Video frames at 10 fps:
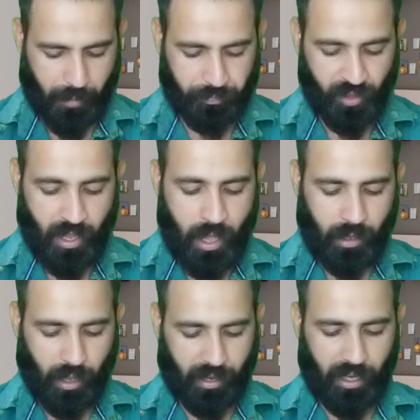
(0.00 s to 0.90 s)
है
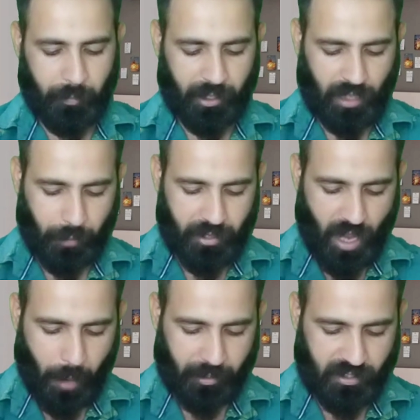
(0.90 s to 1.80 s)
करने के बाद अब
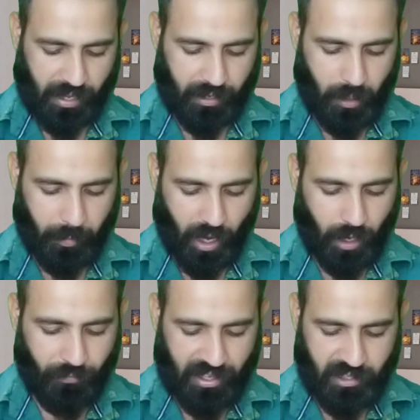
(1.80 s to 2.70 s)
यहाँ पर सेकंड नंबर आ
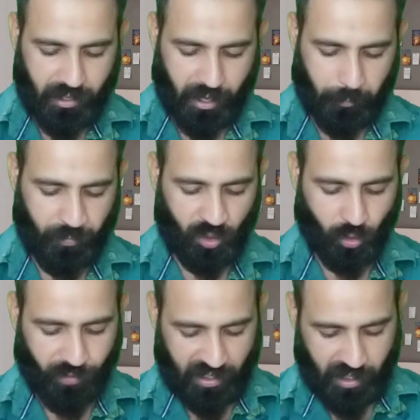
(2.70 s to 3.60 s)
रहा है वैक्सीन नेम
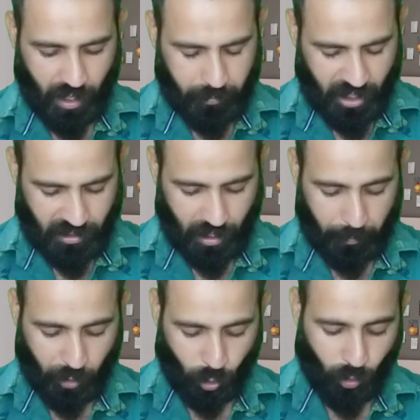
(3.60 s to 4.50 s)
तो वैक्सीन नेम जैसे
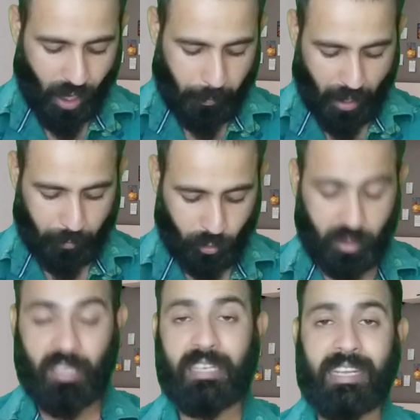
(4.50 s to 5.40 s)
आप करोगे यहाँ पर आपको
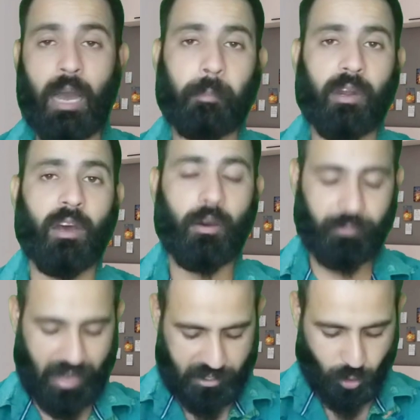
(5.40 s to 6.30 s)
तीन यहाँ पर
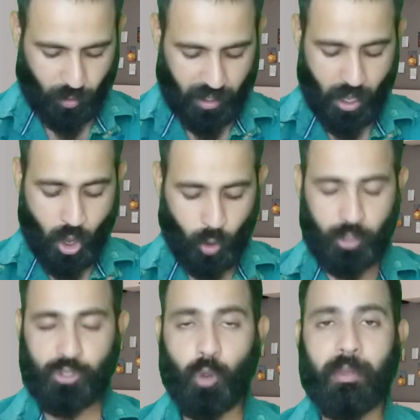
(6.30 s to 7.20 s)
फ्लैश होंगी
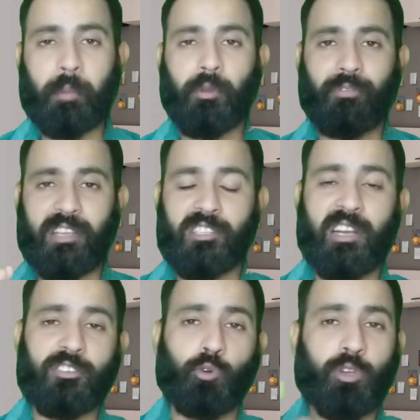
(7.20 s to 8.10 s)
और जो भी आपकी
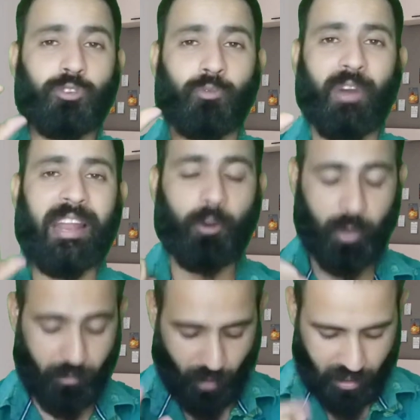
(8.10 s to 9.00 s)
वैक्सीनेशन होगी जो वायल
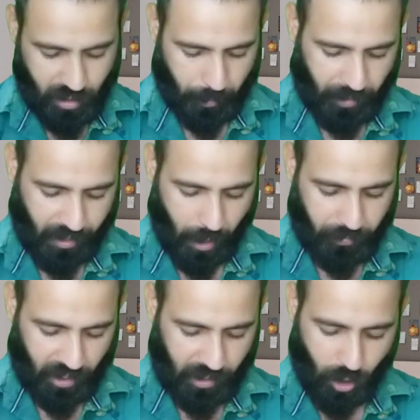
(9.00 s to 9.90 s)
होगी वहाँ से आपने
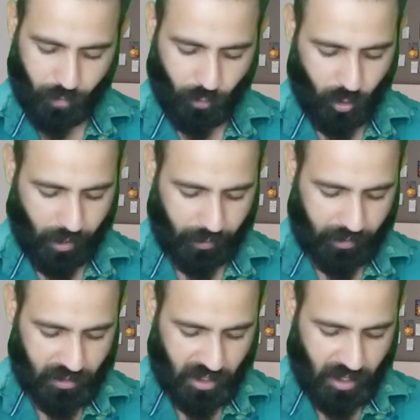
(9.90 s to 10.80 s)
नाम देखना और वो कर
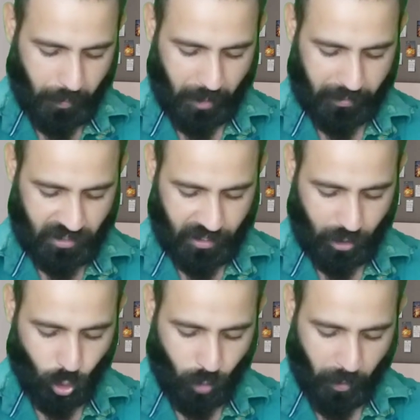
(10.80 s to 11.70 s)
लेना जैसे हमारे पास आई
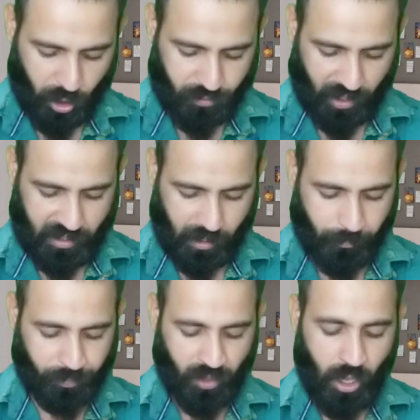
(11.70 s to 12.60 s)
है गोड पॉक्स
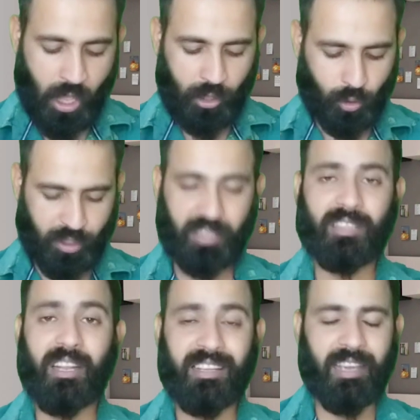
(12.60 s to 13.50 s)
वैक्सीन तो
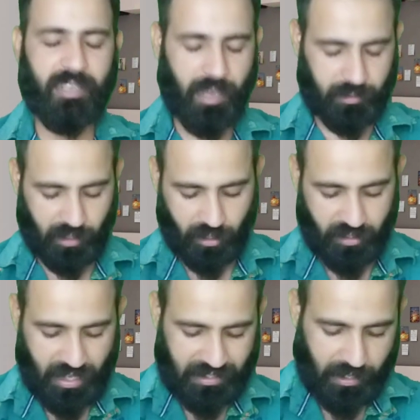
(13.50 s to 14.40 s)
ज़्यादातर यही आती है
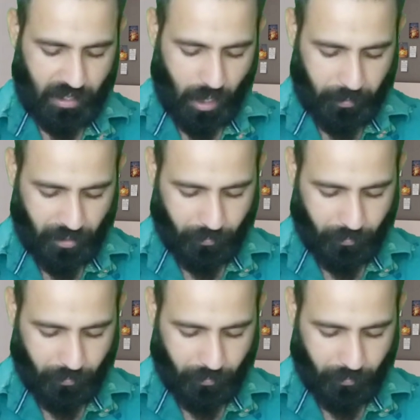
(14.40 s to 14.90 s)
जैसे ही आप